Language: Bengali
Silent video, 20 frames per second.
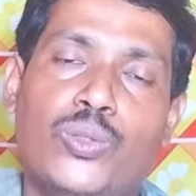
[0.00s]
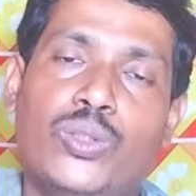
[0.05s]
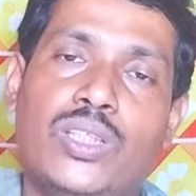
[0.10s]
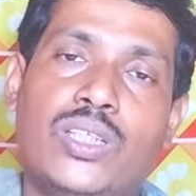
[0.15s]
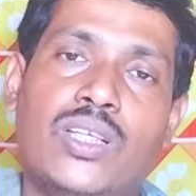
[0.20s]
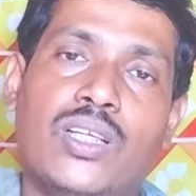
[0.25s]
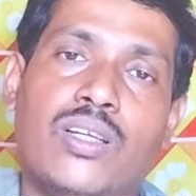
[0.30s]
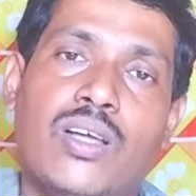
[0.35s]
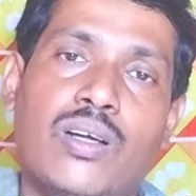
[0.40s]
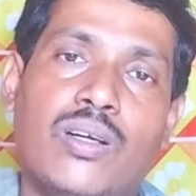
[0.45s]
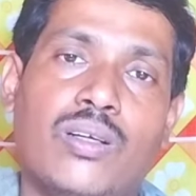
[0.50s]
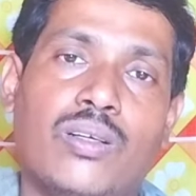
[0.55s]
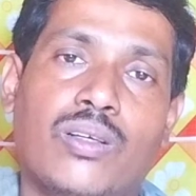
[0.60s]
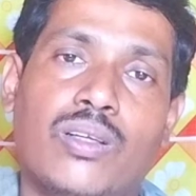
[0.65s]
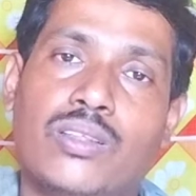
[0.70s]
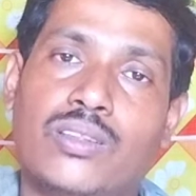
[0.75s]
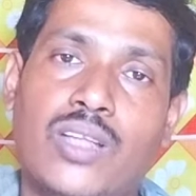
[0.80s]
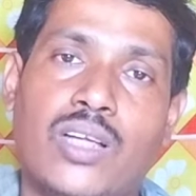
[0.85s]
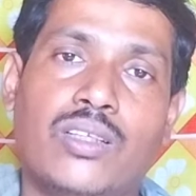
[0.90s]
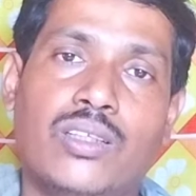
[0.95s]
কোনো দিকে না
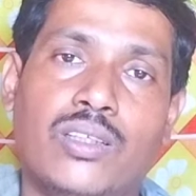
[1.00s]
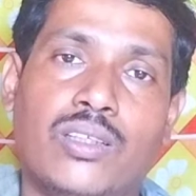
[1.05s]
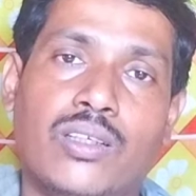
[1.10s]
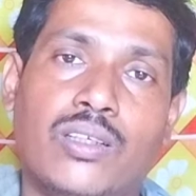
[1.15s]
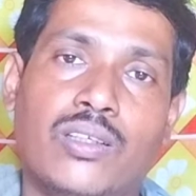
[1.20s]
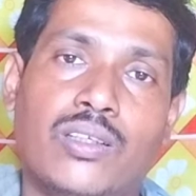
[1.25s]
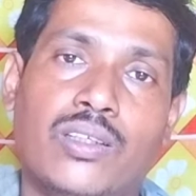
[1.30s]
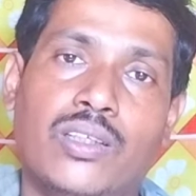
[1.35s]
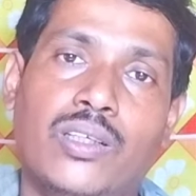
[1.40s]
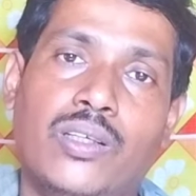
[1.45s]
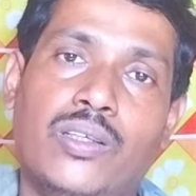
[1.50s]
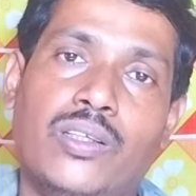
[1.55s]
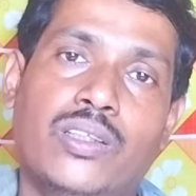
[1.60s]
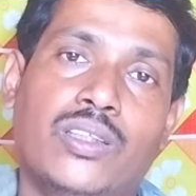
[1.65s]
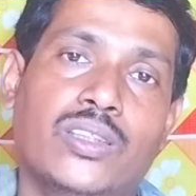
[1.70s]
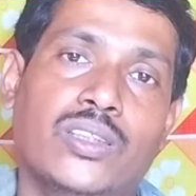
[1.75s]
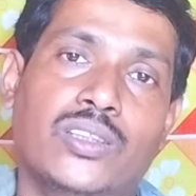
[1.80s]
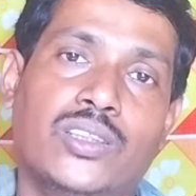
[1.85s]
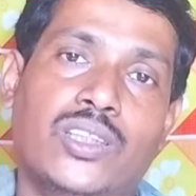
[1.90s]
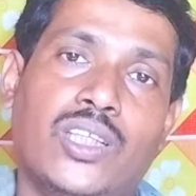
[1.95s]
তাকিয়ে
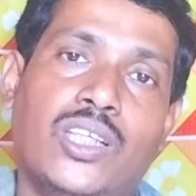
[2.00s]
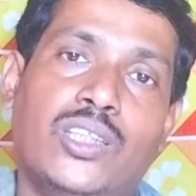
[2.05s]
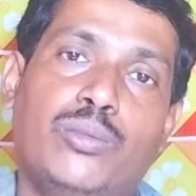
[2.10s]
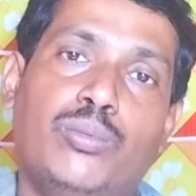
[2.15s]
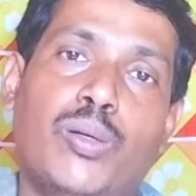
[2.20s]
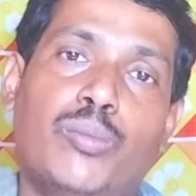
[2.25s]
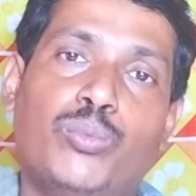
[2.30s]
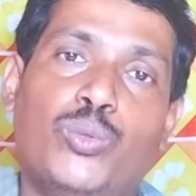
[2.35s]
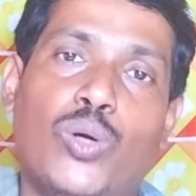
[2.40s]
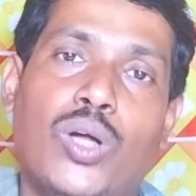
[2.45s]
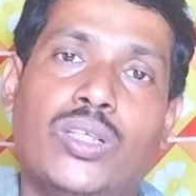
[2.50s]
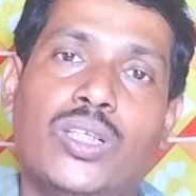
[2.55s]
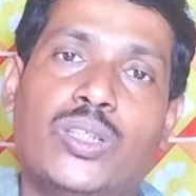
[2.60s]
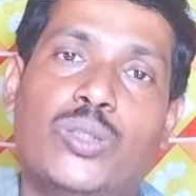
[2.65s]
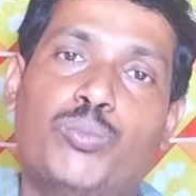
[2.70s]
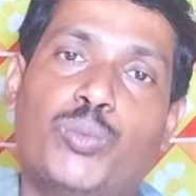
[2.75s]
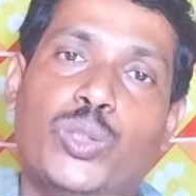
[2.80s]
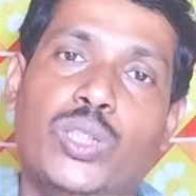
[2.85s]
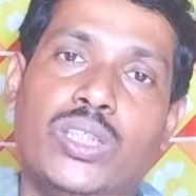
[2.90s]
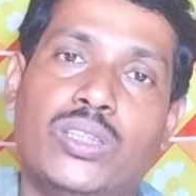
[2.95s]
জেলসিমিয়াম টু
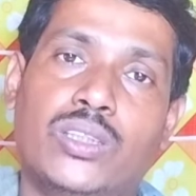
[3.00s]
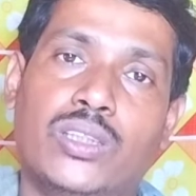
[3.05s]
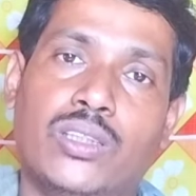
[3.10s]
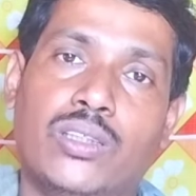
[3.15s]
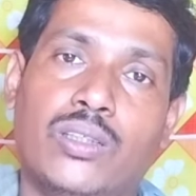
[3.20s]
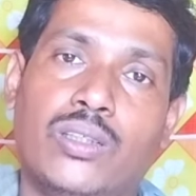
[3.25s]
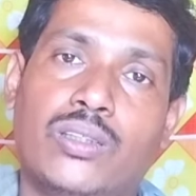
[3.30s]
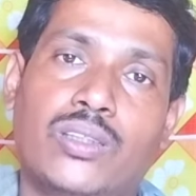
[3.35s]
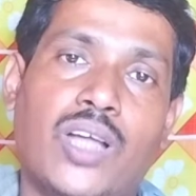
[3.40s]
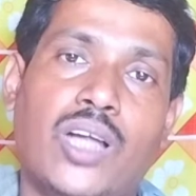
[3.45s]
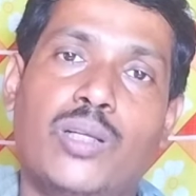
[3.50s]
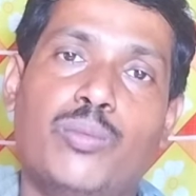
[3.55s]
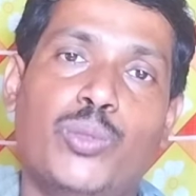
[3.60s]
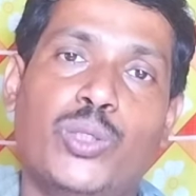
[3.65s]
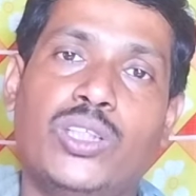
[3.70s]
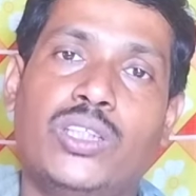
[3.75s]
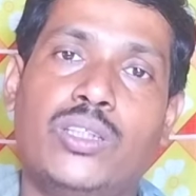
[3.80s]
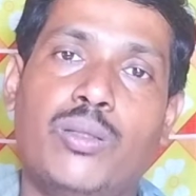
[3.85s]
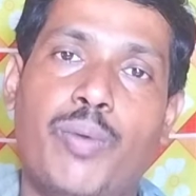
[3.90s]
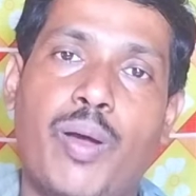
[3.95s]
হান্ড্রেড পোটেন্সি থার্টি
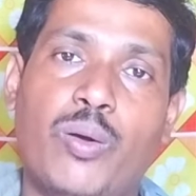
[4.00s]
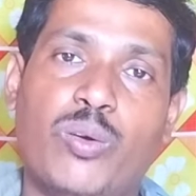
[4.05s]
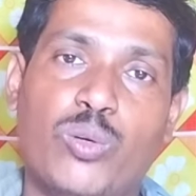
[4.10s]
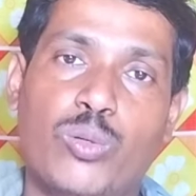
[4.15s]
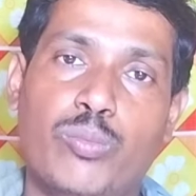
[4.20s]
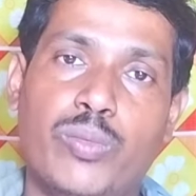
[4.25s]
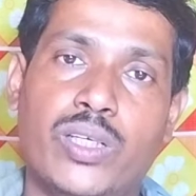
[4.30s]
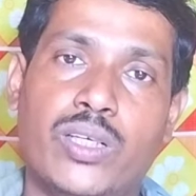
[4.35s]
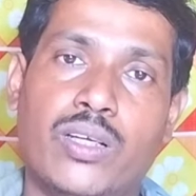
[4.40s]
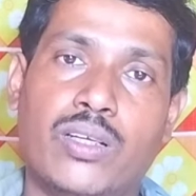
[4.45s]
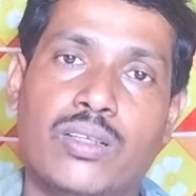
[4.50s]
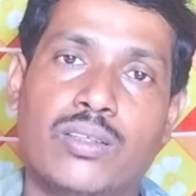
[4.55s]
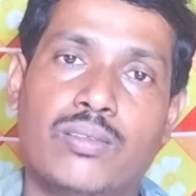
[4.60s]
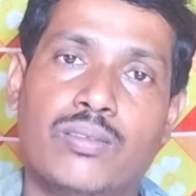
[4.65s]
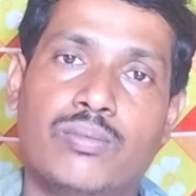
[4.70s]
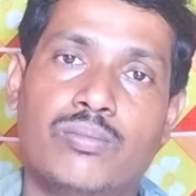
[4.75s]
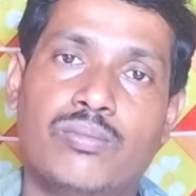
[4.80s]
পোটেন্সি ব্যবহার করবেন না